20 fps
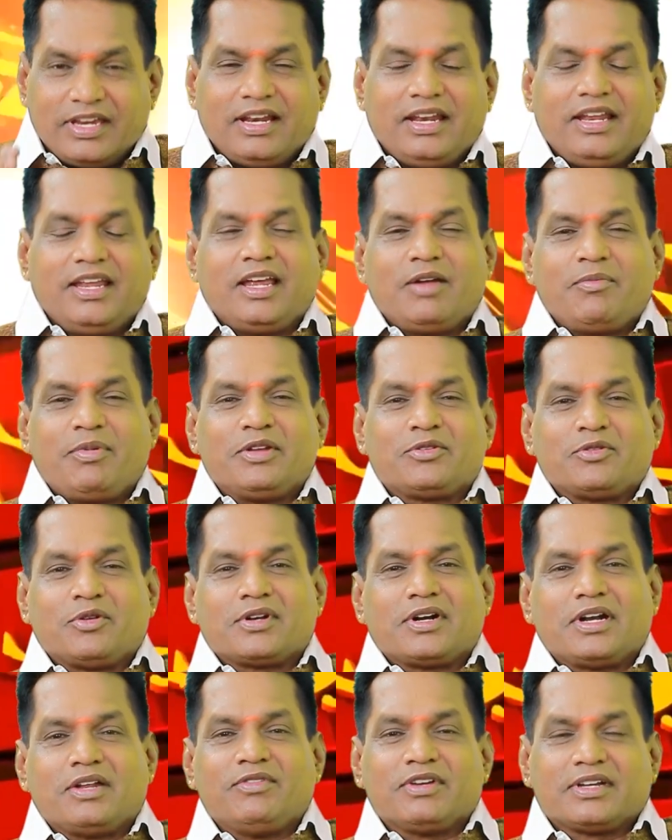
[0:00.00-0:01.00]
இல்லையே அப்படின்னு
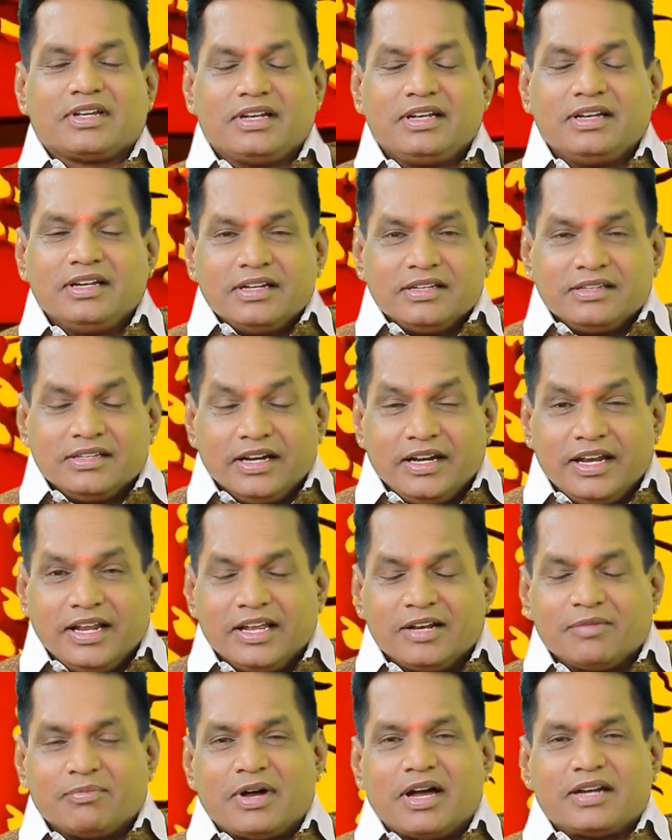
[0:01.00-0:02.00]
சொல்கிற அளவுக்கு
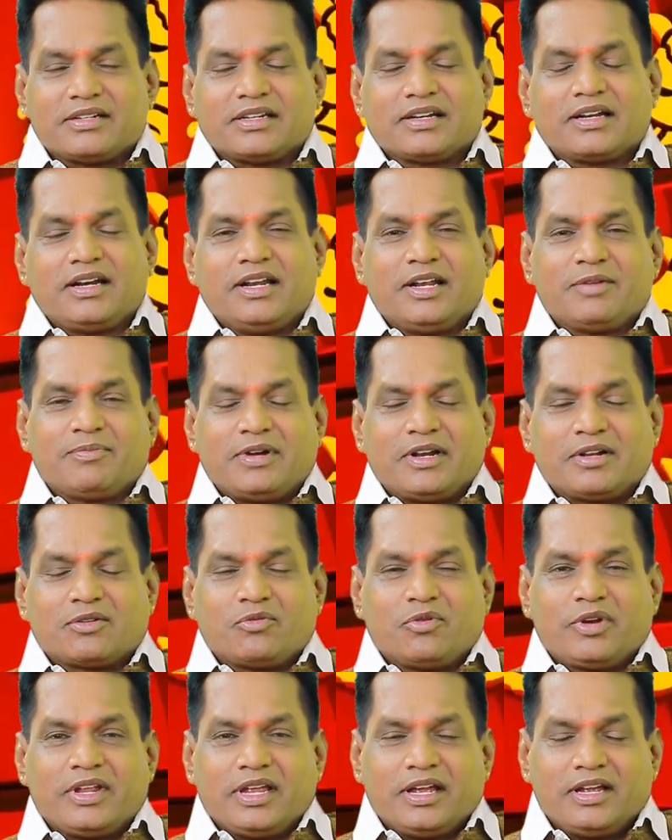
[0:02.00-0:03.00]
திடீர் மாற்றங்கள்
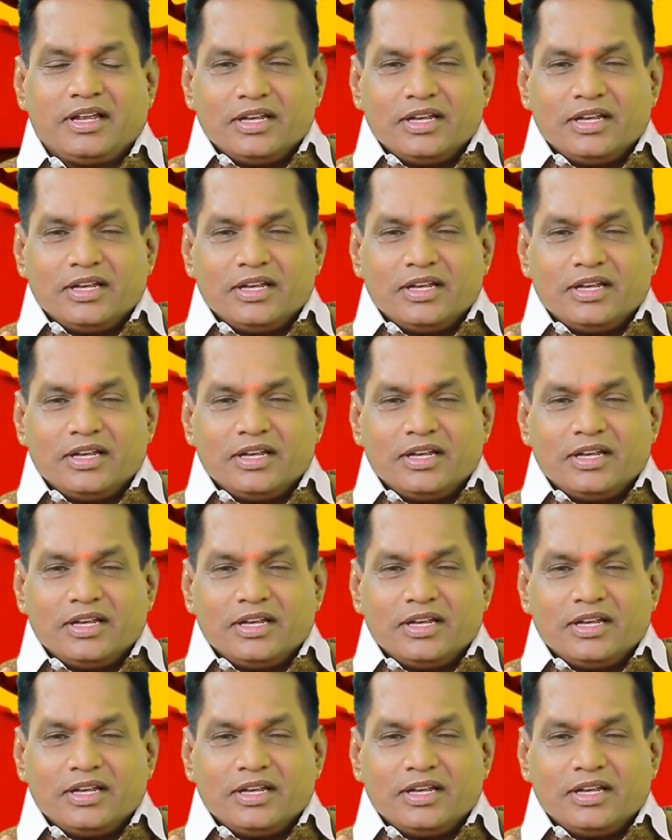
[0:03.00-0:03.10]
ஏற்படக்கூடிய